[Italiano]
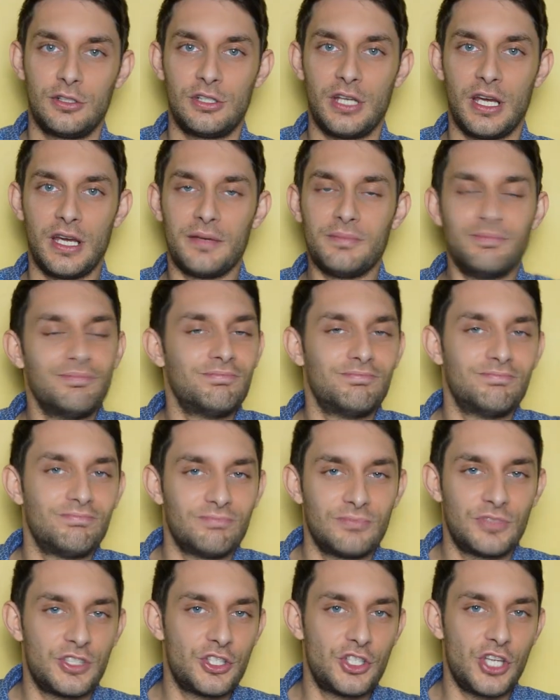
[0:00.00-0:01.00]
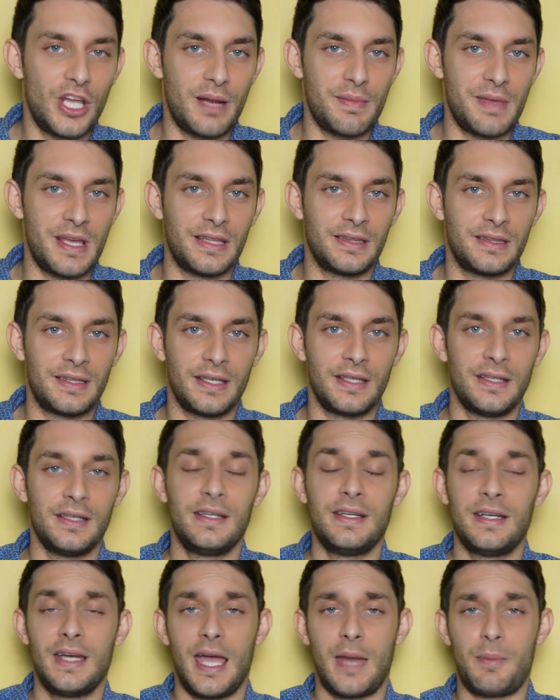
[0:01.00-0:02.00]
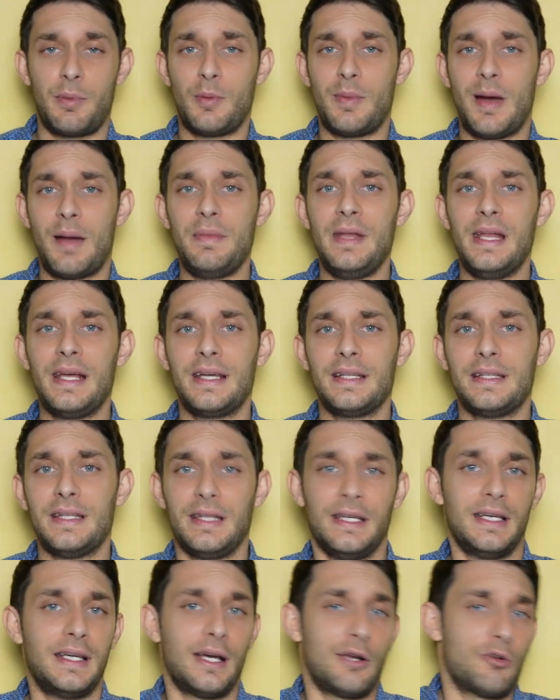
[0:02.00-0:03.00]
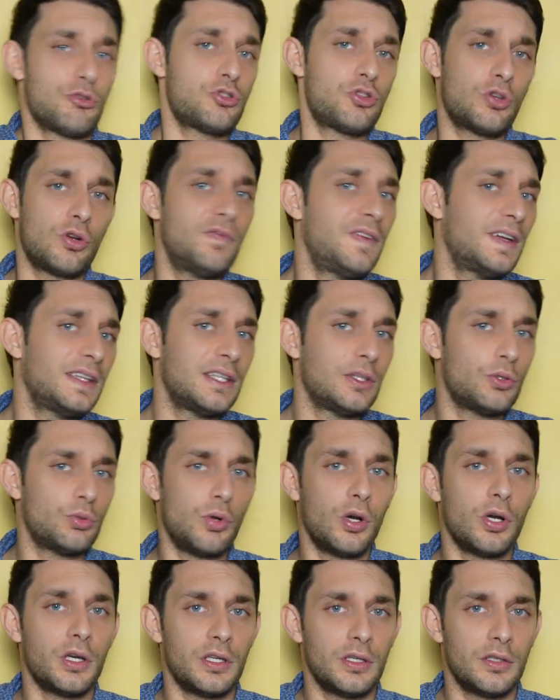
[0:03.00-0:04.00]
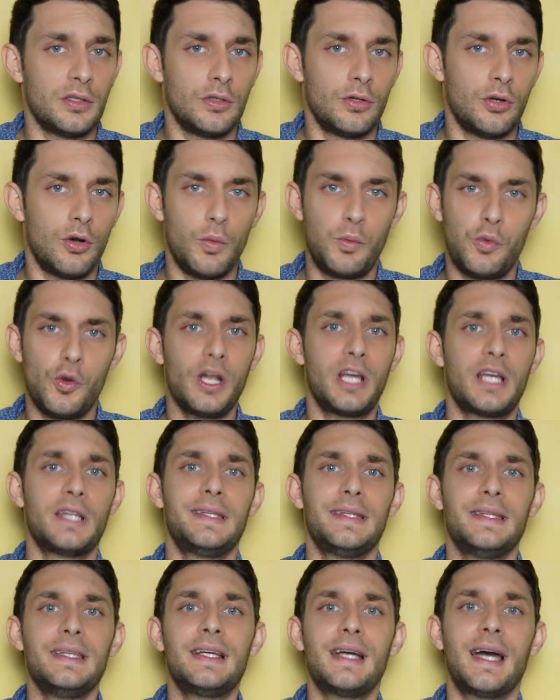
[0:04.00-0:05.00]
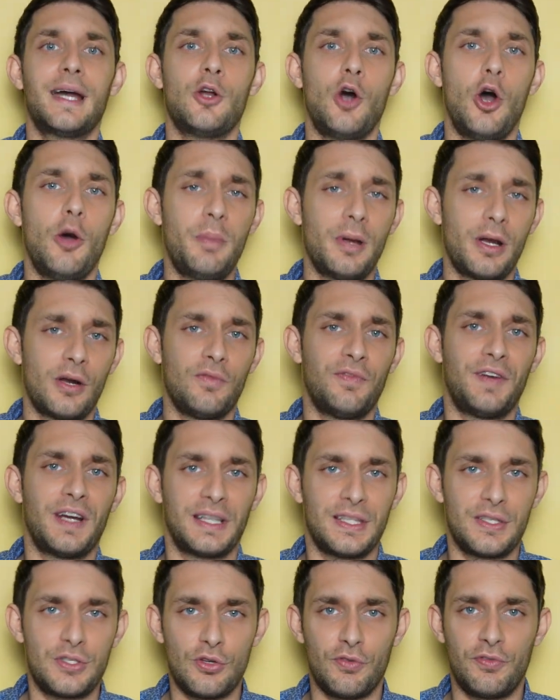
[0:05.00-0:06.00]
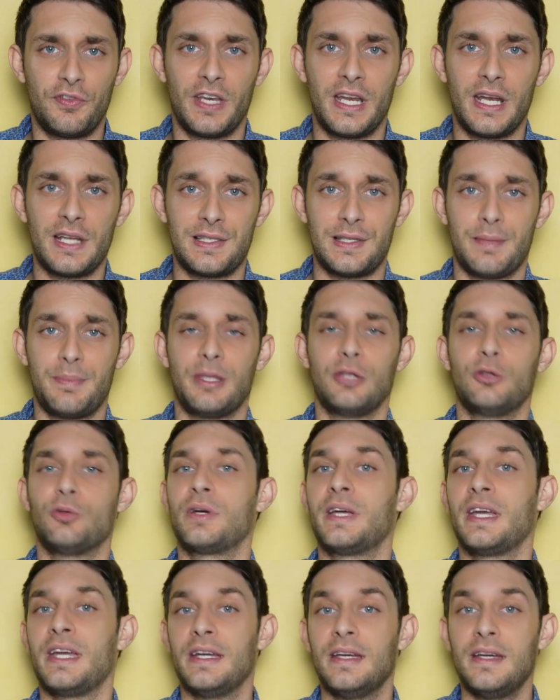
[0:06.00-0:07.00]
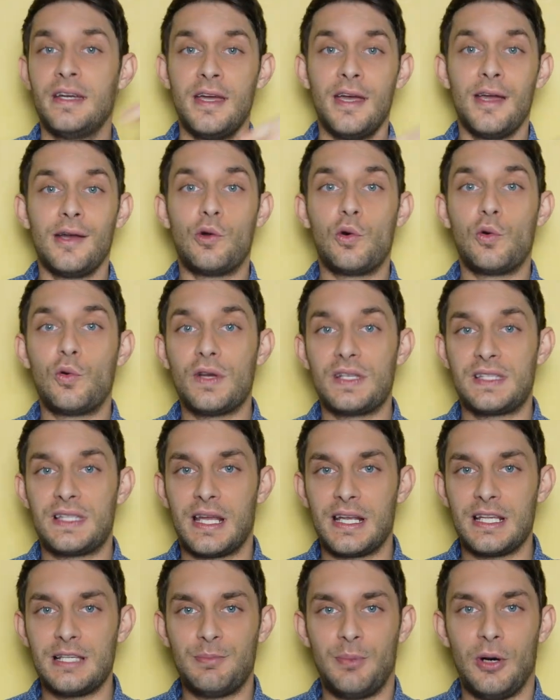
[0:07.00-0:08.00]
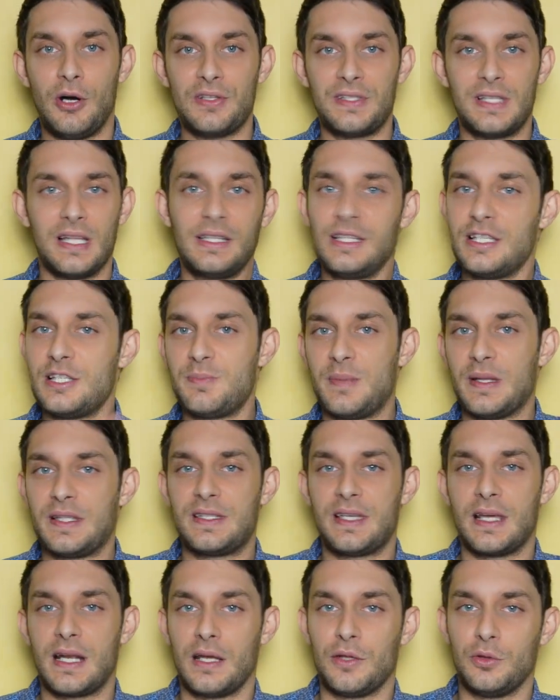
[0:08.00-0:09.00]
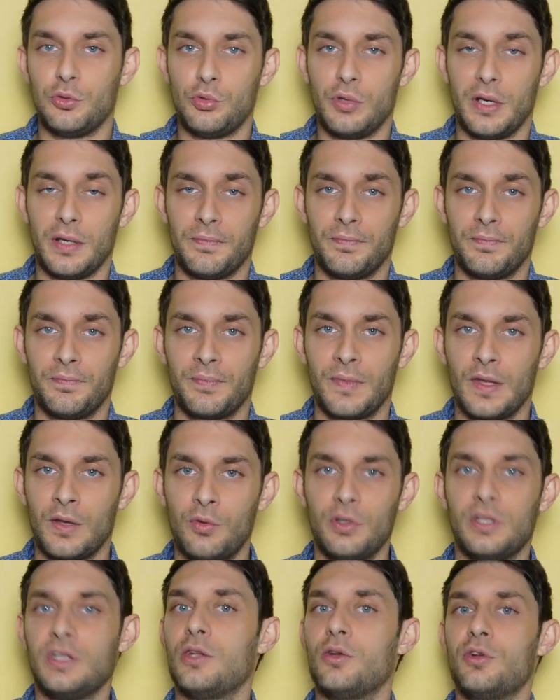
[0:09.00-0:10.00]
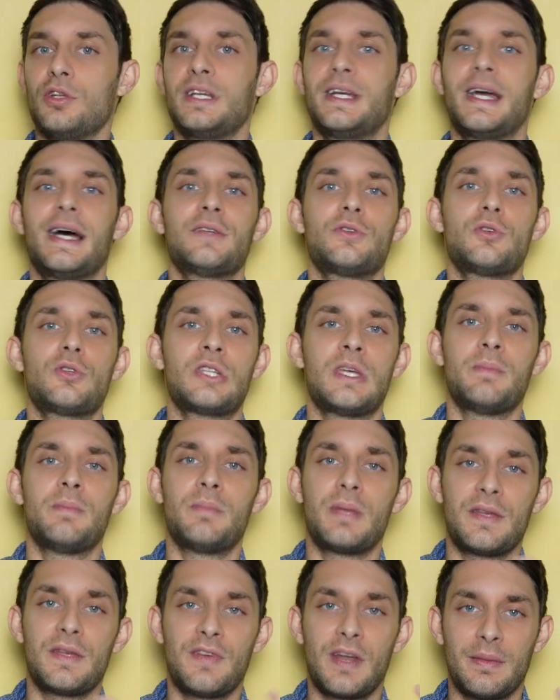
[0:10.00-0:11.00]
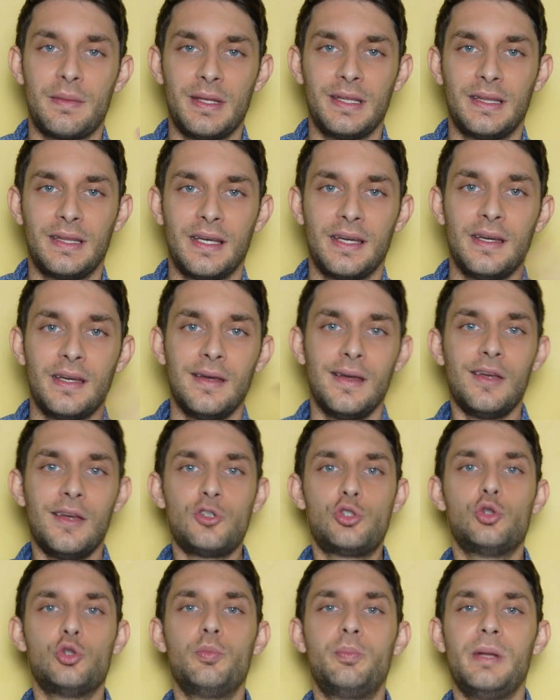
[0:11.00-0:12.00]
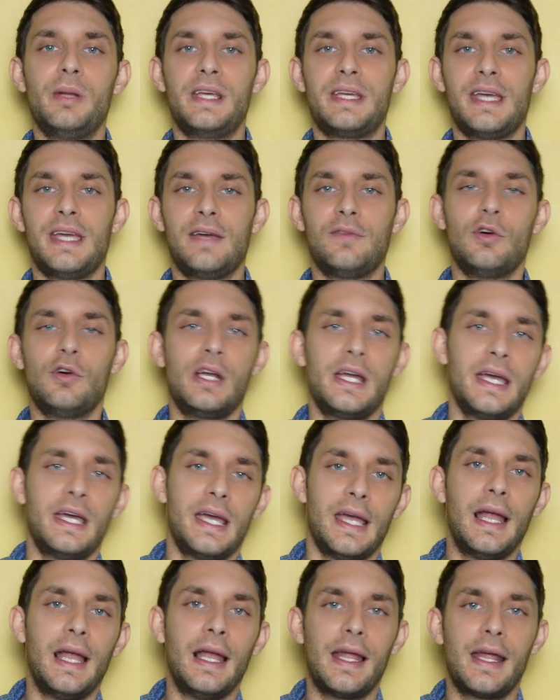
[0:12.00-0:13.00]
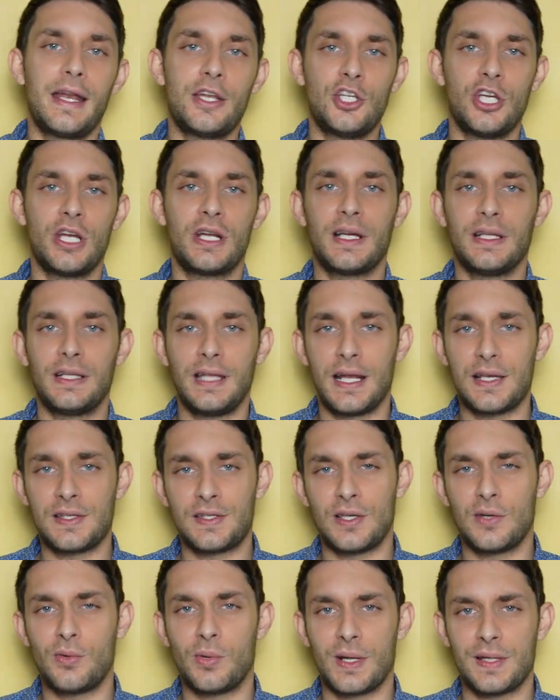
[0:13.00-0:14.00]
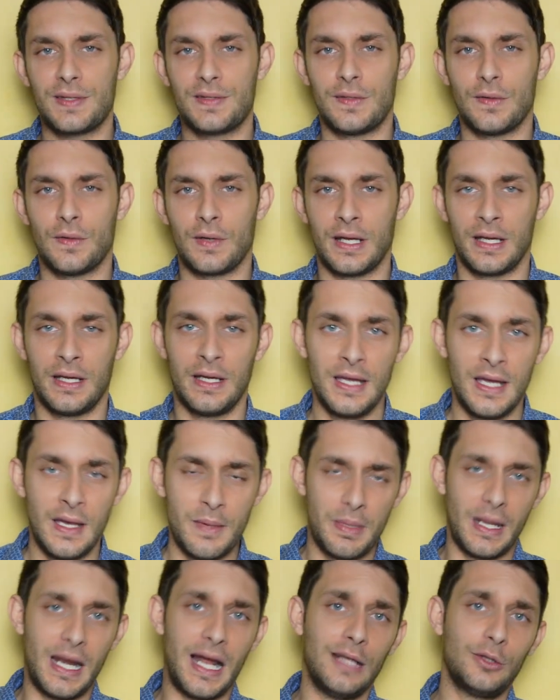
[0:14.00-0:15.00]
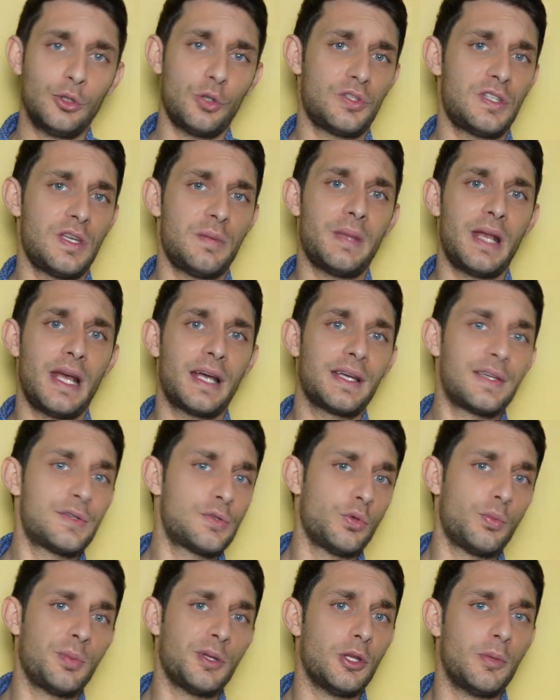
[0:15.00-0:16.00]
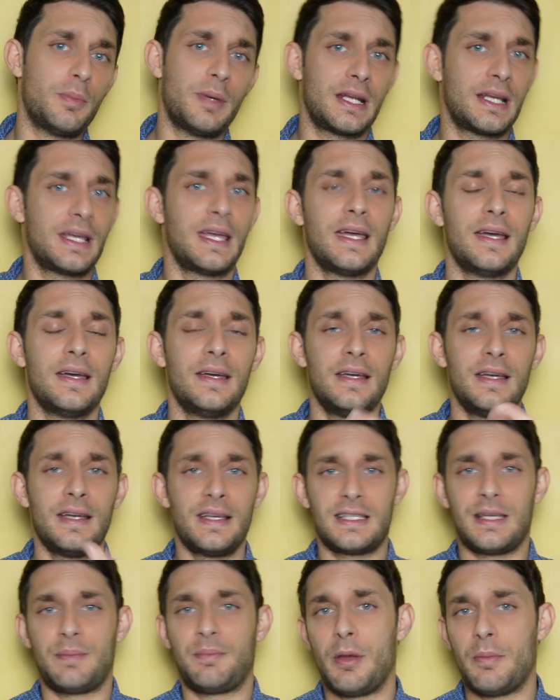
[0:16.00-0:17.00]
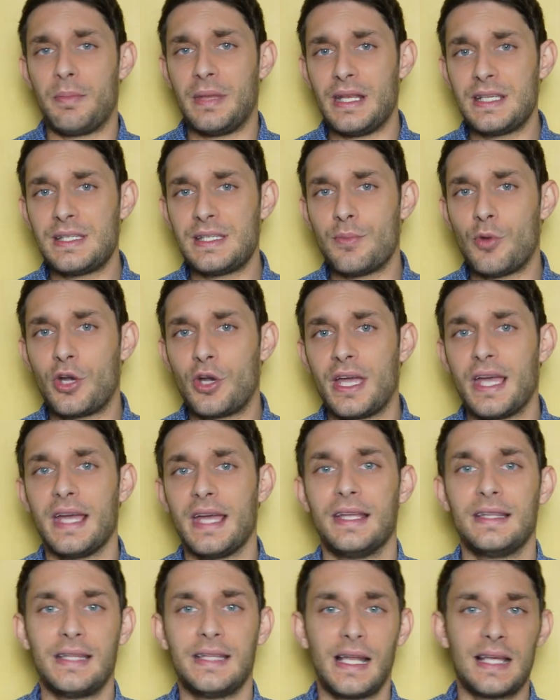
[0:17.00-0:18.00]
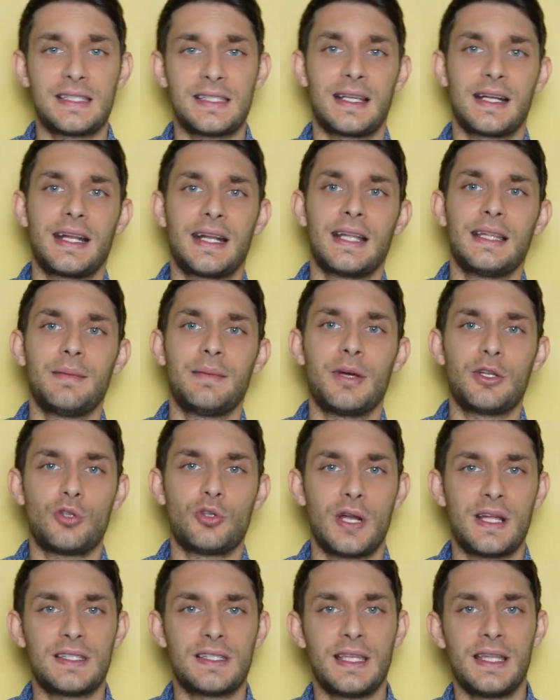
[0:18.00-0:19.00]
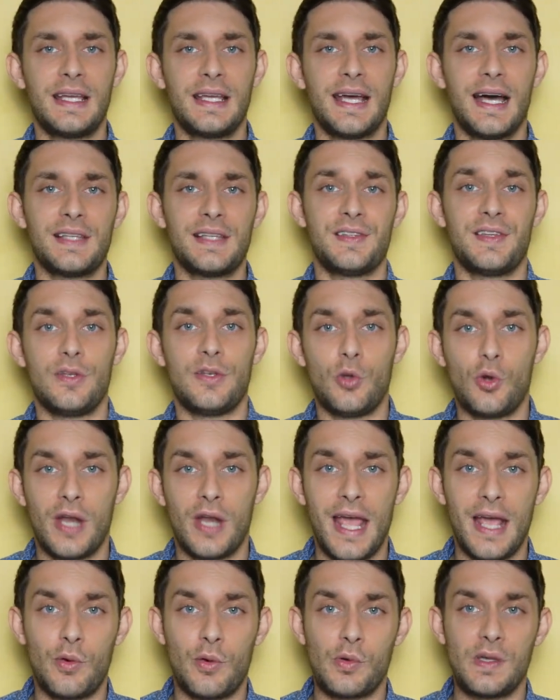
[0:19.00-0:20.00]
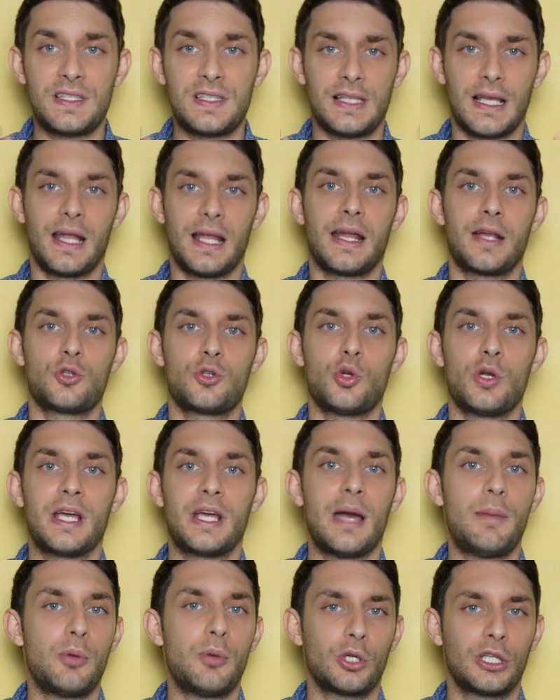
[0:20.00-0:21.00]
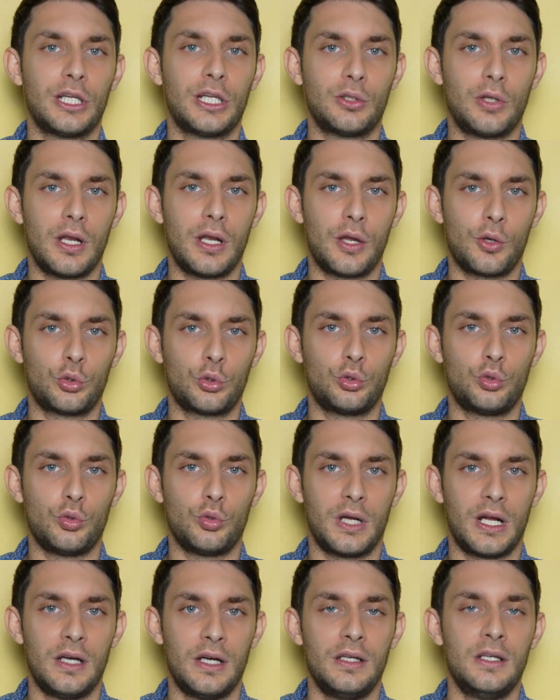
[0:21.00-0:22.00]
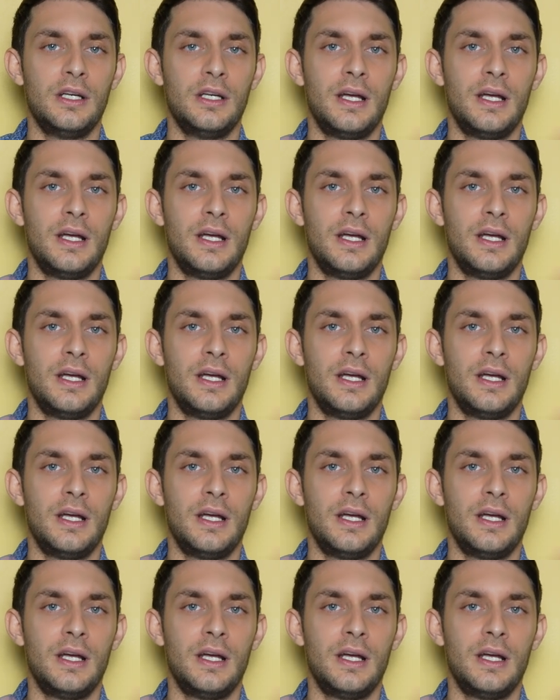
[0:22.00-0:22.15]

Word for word: Cioè, sinceramente, è probabile che ti dica non sono fatti tuoi oppure che ti dica no per non farti soffrire sapendo che con questa risposta ti spezzerà in due. Quindi in ogni caso sembri veramente supplichevole e alla ricerca di rassicurazione. Peraltro sembri anche stupido perché sappiamo benissimo che nella stragrande maggioranza dei casi non è questa la ragione che ha portato alla rottura.